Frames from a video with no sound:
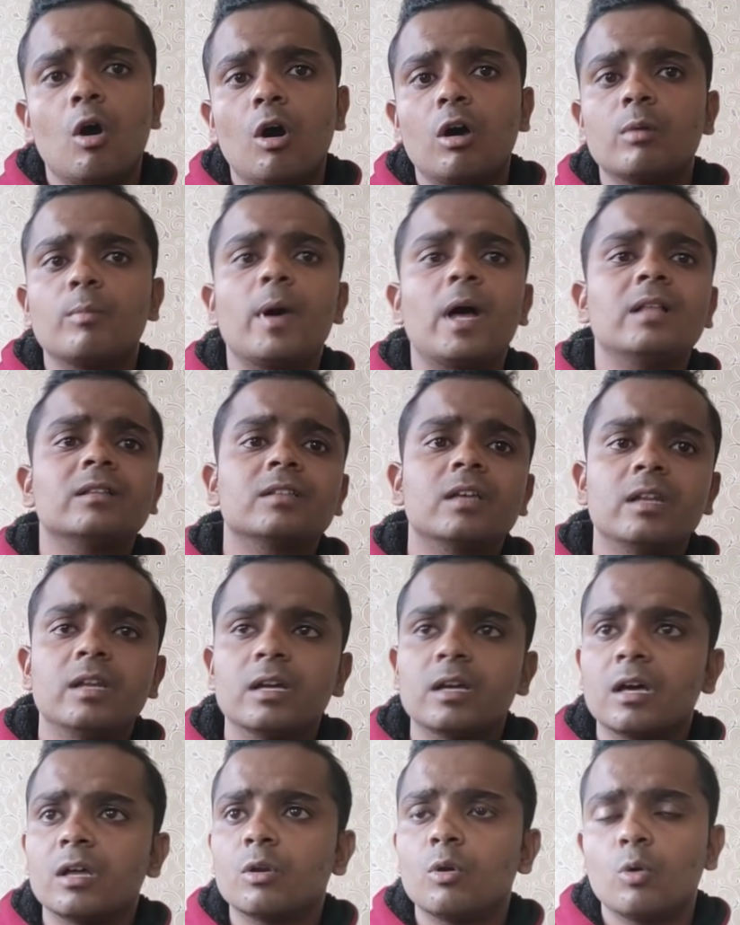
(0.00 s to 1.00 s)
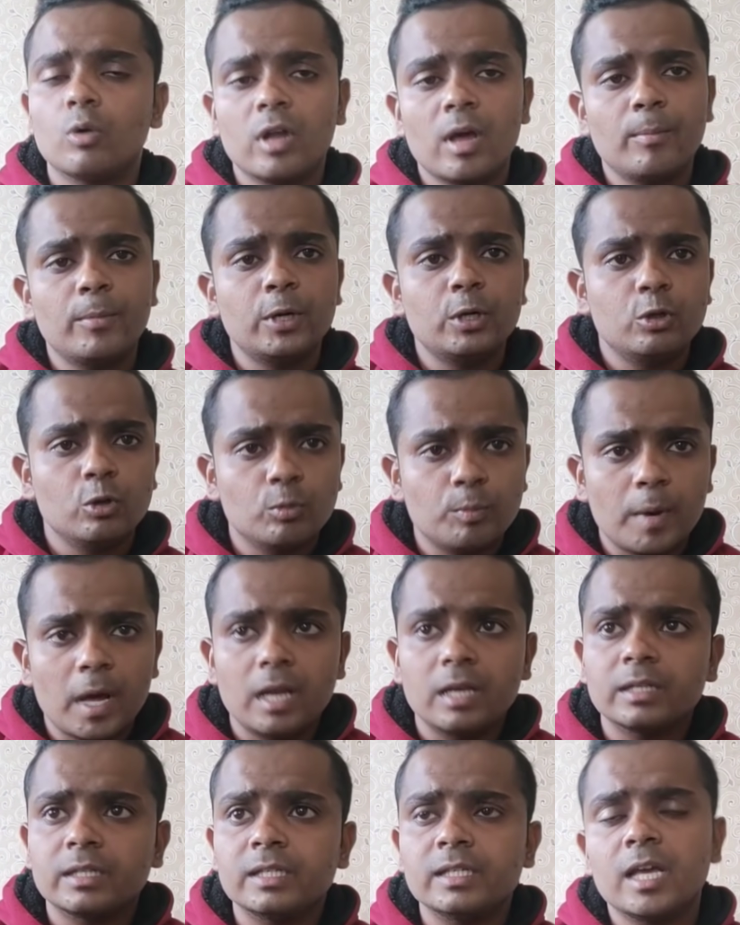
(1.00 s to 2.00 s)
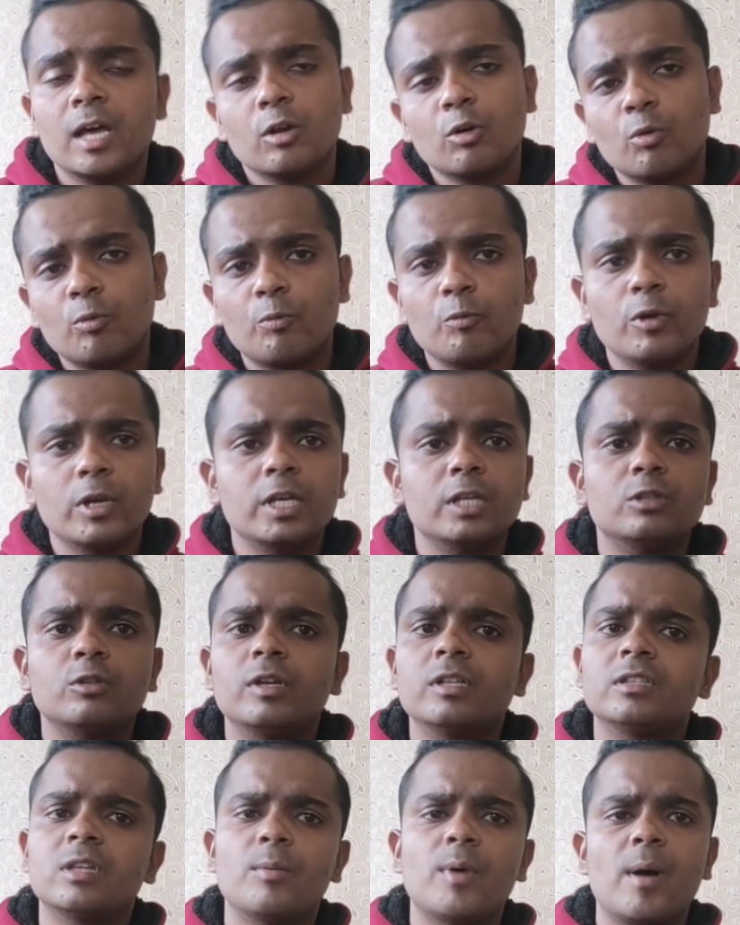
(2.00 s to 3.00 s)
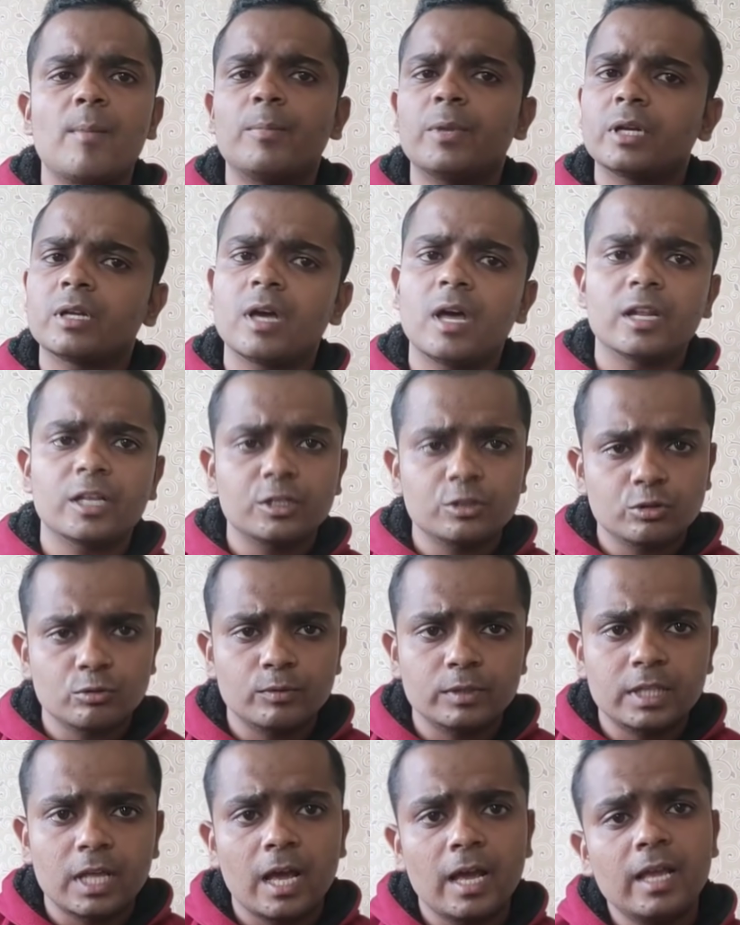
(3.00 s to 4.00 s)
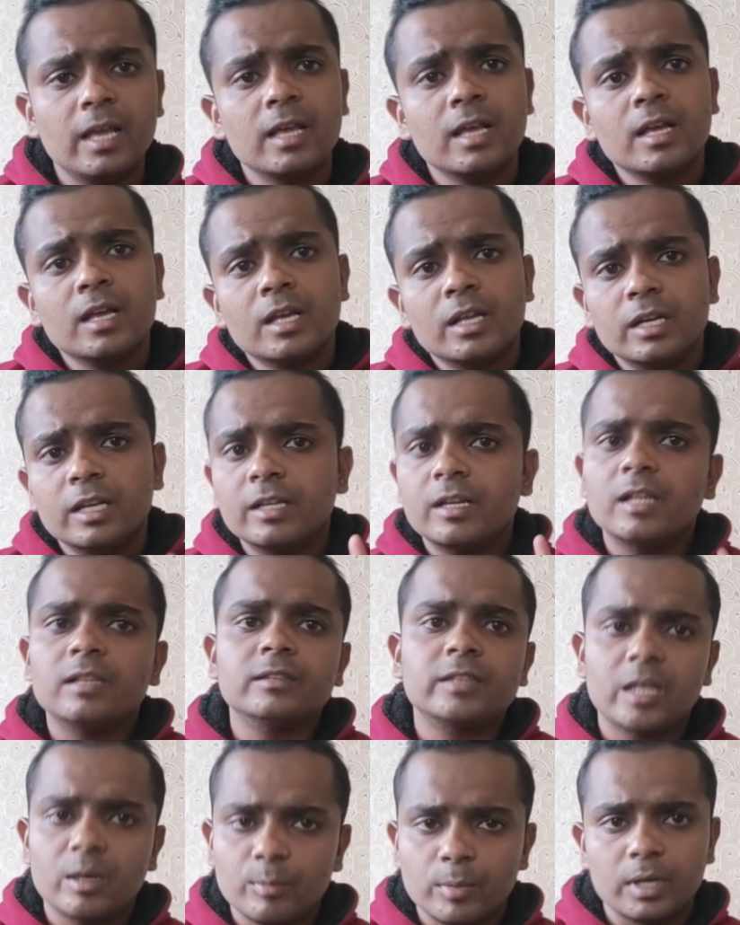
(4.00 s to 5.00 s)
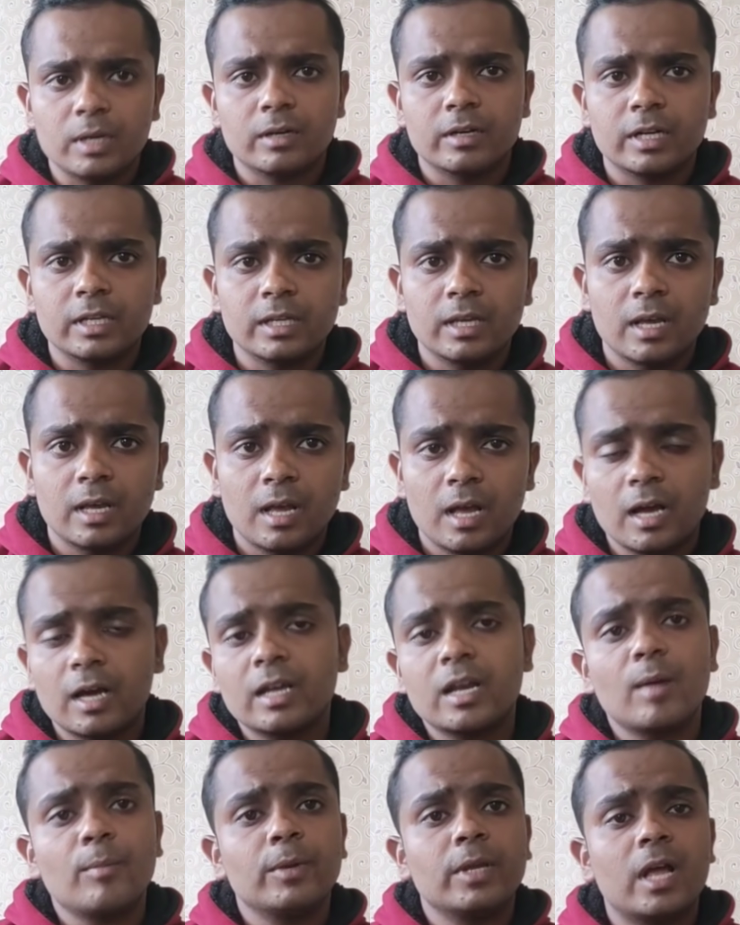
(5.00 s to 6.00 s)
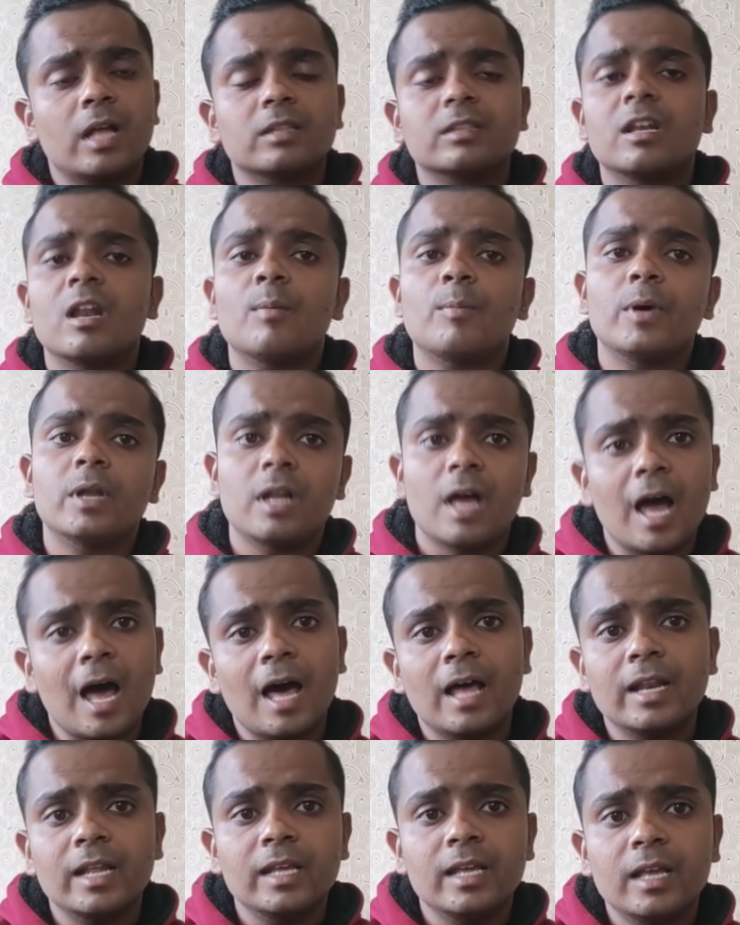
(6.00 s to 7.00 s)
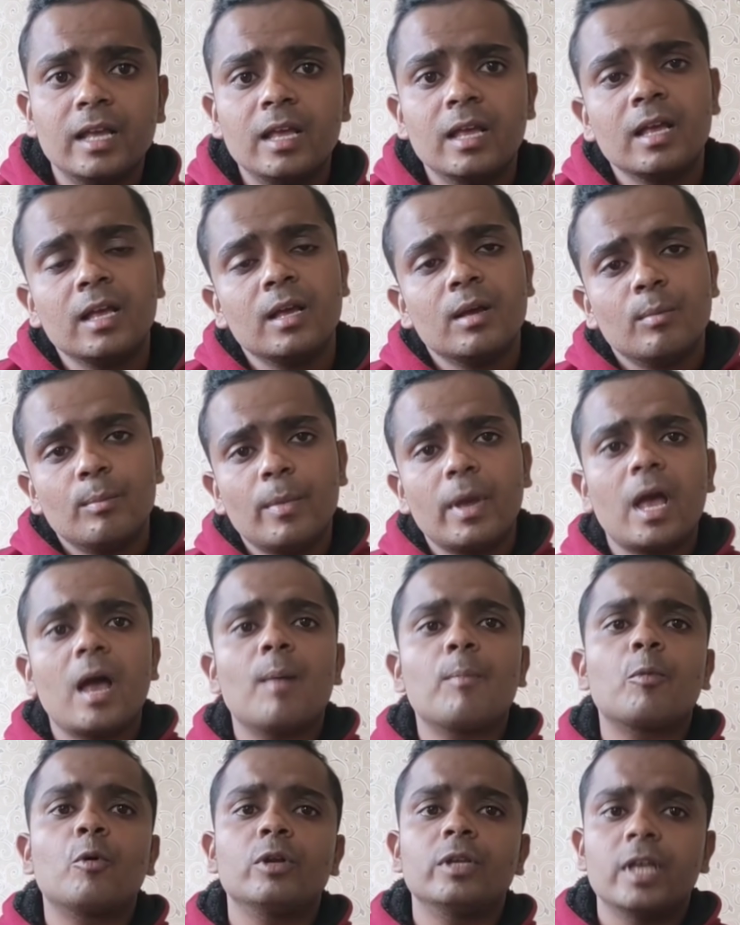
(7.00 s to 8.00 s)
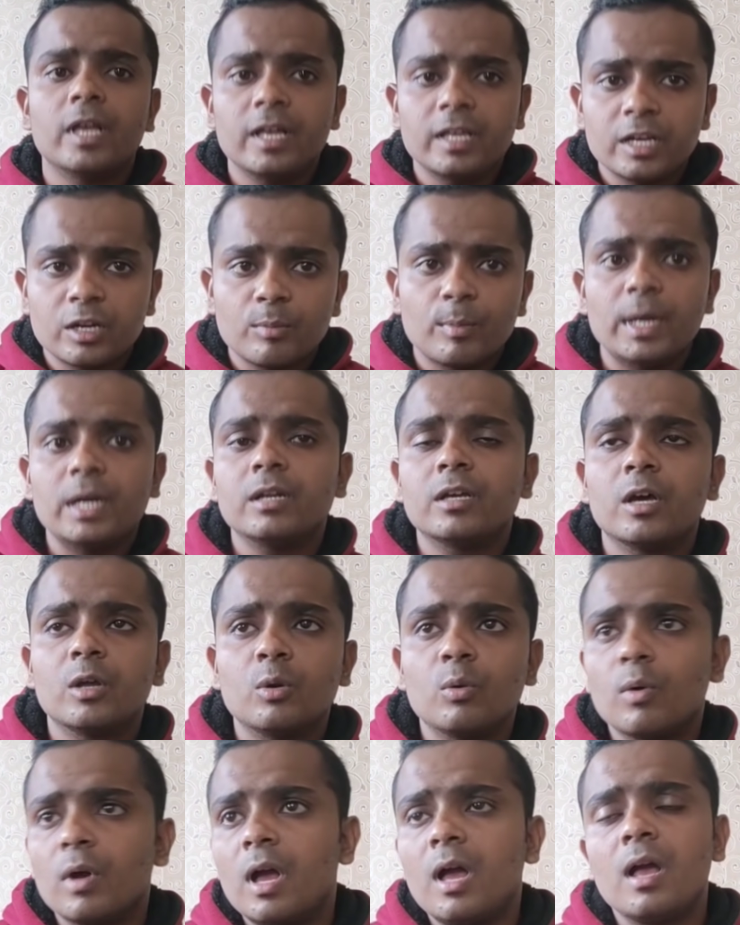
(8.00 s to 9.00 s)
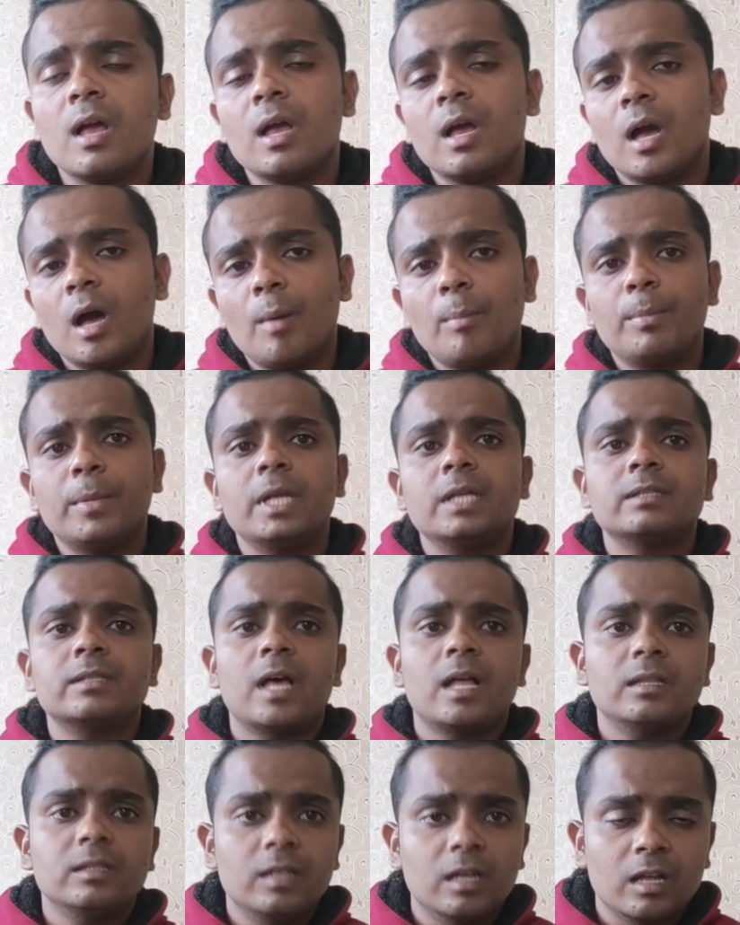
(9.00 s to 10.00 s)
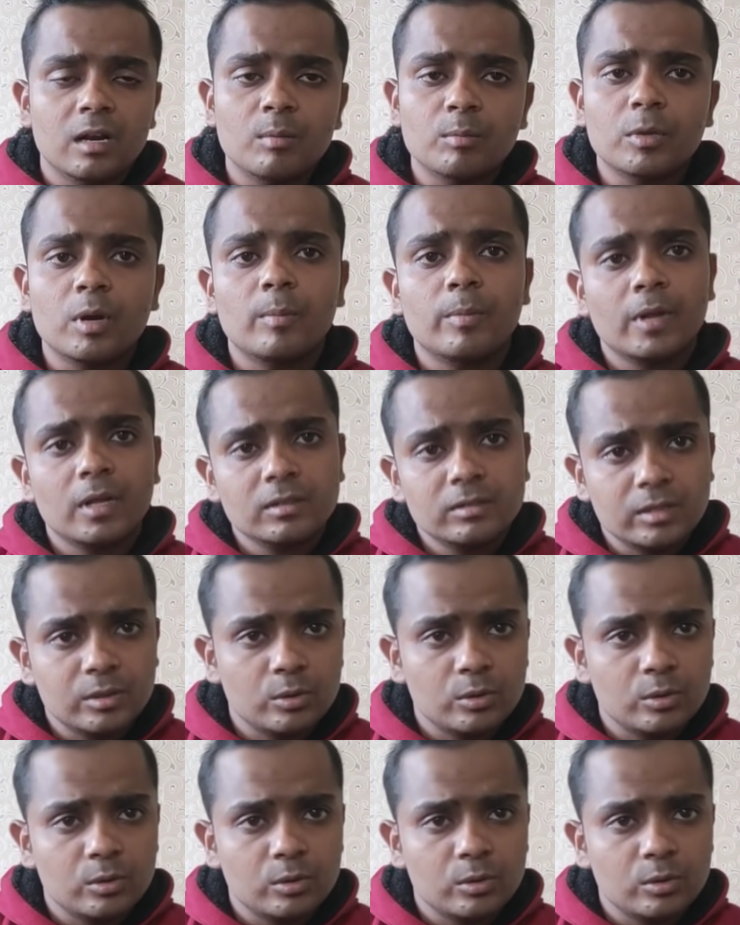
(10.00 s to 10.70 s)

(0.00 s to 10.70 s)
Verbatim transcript: और बात करें अगर घोड़ा पिट्ठू पाल की या रोपवे की तो ये तमाम प्रकार की सुविधाएं निरंतर मिल रही है अगर आप यात्रा पर आ रहे हैं मैं आपको यही रिकमेंड करूँगा अपने साथ गर्म कपड़ा